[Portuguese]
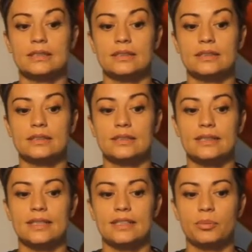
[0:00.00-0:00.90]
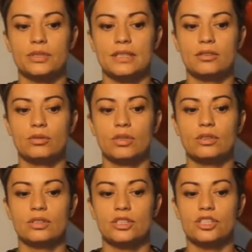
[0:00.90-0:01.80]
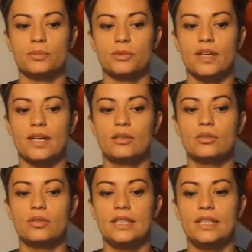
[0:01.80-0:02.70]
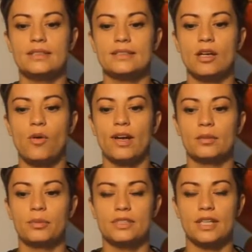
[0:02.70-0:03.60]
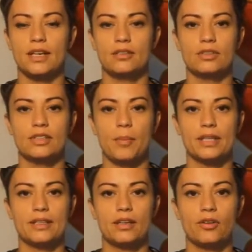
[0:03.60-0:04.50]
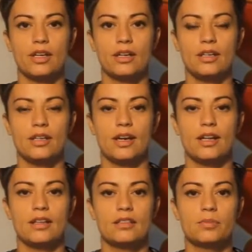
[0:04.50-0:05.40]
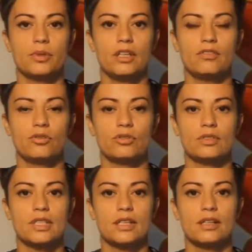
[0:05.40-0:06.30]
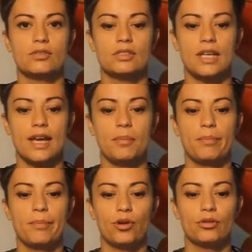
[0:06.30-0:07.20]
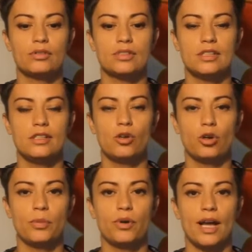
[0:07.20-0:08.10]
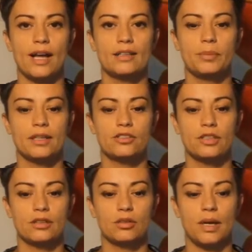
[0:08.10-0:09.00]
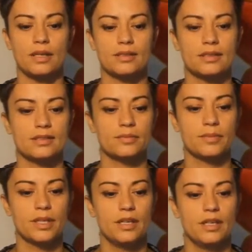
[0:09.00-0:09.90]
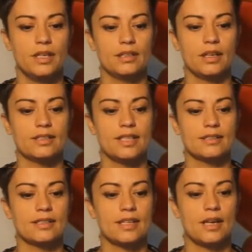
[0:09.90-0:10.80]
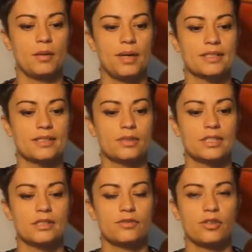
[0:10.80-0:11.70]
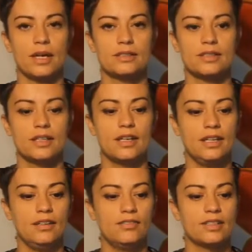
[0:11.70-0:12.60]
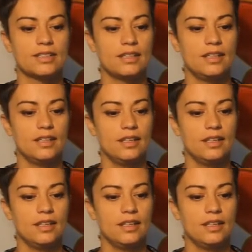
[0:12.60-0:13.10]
70% do O2 atmosférico e 50% da matéria orgânica que tem disponível nos oceanos é produzida e incorporada pelas diatomáceas. Elas têm essas carapaças com esses formatos incríveis aqui.